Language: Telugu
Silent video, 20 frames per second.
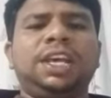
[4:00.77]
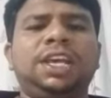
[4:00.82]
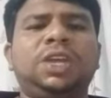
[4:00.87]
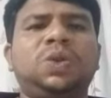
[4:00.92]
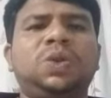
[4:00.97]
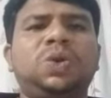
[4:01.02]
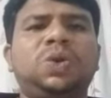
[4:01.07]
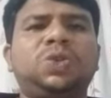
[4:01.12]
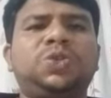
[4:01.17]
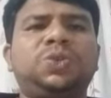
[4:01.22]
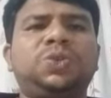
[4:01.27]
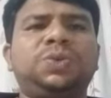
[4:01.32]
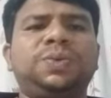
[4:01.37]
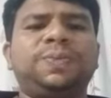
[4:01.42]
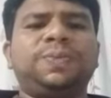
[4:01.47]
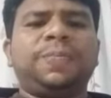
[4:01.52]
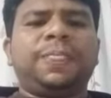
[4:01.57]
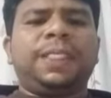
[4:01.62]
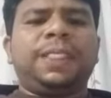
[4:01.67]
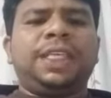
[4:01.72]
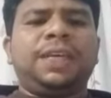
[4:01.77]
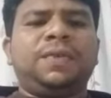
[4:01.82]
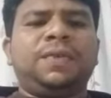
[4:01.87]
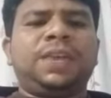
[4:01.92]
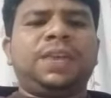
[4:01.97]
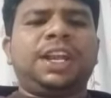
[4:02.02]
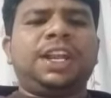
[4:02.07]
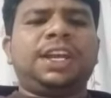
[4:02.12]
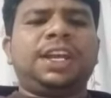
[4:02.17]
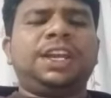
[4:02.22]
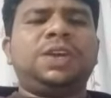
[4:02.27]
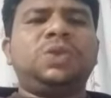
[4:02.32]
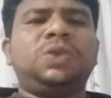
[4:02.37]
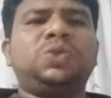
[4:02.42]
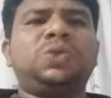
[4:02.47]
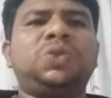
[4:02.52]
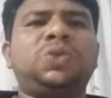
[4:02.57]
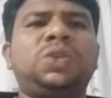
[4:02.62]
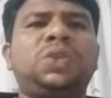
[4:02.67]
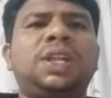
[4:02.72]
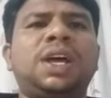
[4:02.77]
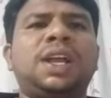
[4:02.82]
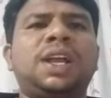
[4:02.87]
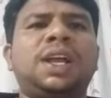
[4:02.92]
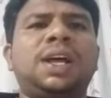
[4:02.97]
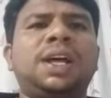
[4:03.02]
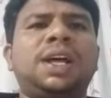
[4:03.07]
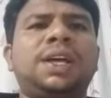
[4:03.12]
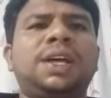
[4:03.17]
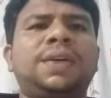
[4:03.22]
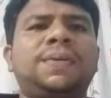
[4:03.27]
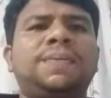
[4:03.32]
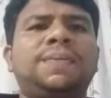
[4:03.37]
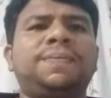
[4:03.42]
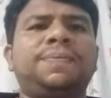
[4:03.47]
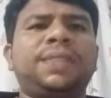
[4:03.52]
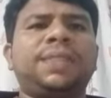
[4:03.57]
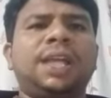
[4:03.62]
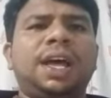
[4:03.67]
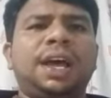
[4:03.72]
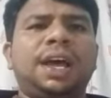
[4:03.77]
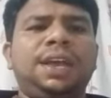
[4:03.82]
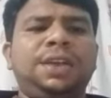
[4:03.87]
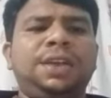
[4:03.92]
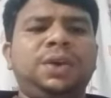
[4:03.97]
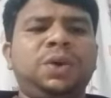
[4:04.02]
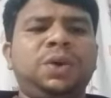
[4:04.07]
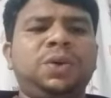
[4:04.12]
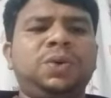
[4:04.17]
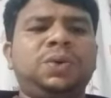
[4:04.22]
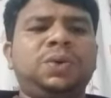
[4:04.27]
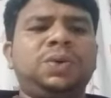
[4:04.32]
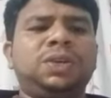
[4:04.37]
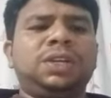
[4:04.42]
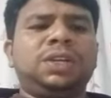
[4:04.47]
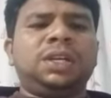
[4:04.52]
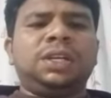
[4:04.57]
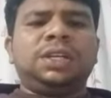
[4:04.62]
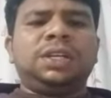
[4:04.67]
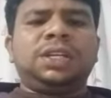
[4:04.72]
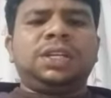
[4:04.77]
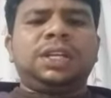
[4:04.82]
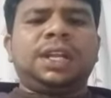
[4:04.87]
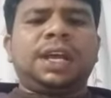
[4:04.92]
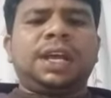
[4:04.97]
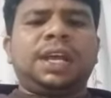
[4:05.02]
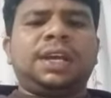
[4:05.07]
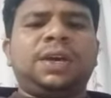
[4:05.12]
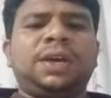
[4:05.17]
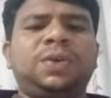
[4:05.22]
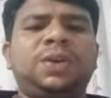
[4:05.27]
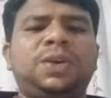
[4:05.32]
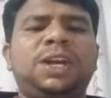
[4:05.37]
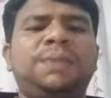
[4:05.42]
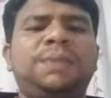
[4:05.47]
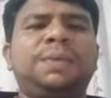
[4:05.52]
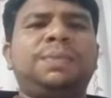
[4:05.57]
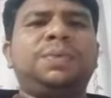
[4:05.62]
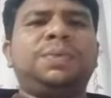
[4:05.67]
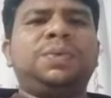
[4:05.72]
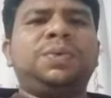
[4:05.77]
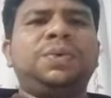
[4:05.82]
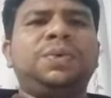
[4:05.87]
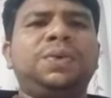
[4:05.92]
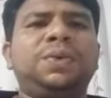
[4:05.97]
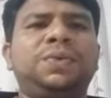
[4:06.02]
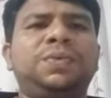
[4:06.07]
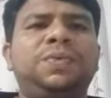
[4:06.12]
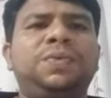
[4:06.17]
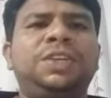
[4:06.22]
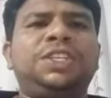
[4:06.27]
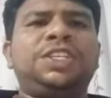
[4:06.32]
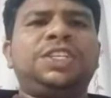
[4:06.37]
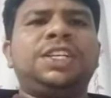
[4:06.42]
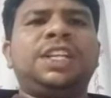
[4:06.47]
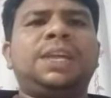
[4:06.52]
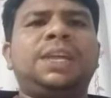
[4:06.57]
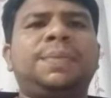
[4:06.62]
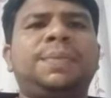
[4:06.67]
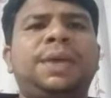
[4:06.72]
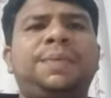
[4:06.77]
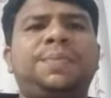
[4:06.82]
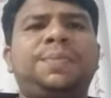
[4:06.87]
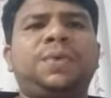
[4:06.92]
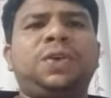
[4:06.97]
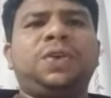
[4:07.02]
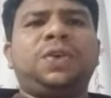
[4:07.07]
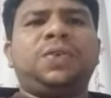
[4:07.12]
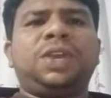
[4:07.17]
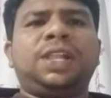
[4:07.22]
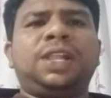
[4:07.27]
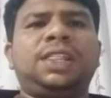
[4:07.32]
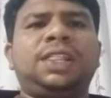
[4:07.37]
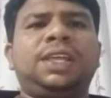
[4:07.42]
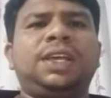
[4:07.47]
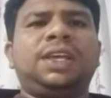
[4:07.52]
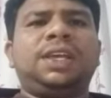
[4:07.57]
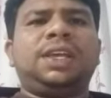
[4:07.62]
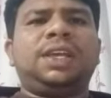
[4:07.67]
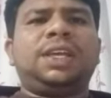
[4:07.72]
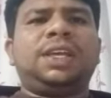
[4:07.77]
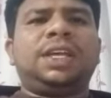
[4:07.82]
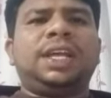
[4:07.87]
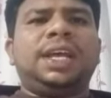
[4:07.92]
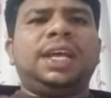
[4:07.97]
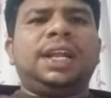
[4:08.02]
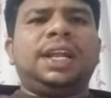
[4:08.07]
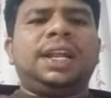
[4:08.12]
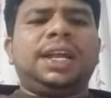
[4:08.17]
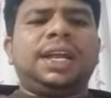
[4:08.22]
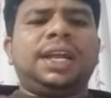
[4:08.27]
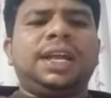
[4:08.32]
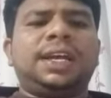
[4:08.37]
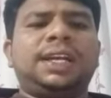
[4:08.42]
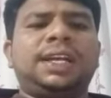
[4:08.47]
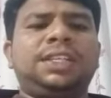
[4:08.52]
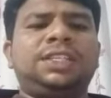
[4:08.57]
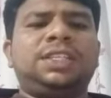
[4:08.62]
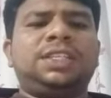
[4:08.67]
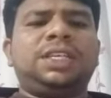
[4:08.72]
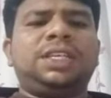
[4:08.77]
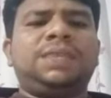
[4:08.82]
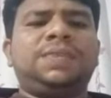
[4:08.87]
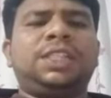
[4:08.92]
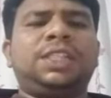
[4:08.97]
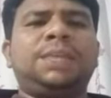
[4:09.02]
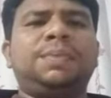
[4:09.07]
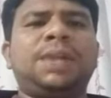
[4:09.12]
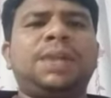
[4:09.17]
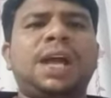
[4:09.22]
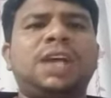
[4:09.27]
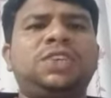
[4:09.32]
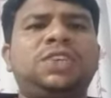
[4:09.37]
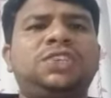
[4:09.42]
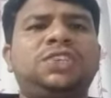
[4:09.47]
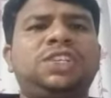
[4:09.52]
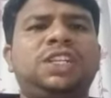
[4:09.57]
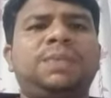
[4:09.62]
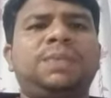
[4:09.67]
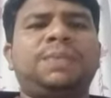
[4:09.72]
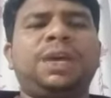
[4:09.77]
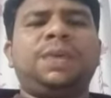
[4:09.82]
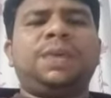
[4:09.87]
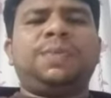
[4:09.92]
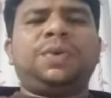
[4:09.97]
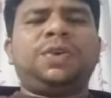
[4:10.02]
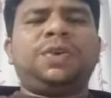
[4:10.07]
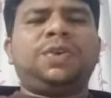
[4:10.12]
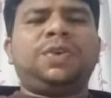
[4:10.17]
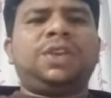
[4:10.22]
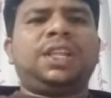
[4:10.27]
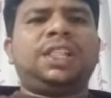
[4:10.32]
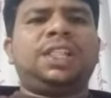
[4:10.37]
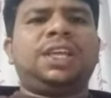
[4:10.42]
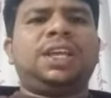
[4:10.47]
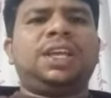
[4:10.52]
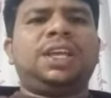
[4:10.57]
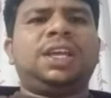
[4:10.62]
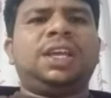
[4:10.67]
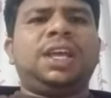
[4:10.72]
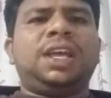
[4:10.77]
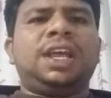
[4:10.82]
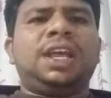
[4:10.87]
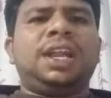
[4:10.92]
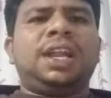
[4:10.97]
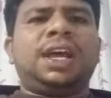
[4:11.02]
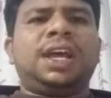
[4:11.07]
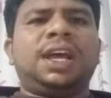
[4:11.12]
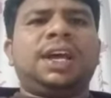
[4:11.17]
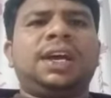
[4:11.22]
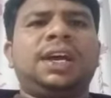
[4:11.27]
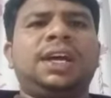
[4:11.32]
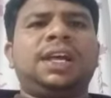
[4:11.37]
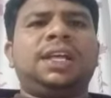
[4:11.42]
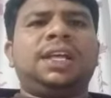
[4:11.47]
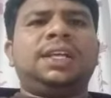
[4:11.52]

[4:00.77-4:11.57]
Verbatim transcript: ఈరోజు ఎవరైనా ఏడుస్తున్నారా అయ్యో నా యొక్క కుటుంబము విచ్ఛిన్నమైపోయి ఉన్నది నా యొక్క జీవితం నాశనమైపోయి ఉన్నది నా యొక్క